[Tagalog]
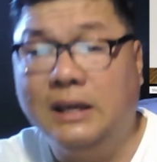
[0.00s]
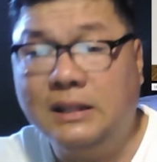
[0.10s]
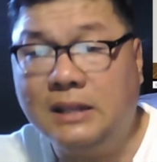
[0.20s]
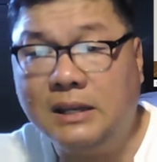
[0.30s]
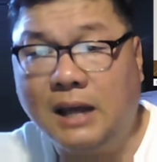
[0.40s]

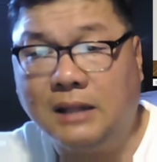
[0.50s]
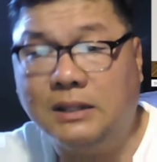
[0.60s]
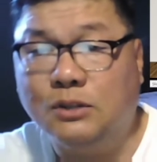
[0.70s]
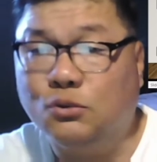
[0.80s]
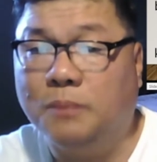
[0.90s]
hindi
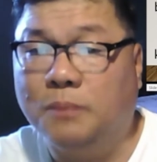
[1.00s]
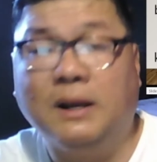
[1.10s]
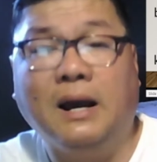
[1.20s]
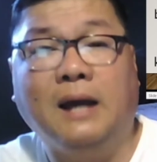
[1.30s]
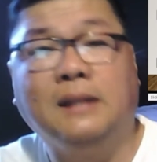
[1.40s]
natin to
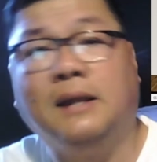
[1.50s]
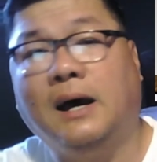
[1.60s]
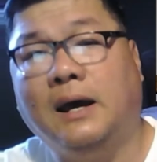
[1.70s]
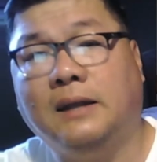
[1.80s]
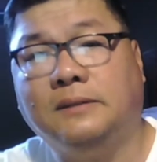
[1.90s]
napaghahandaan.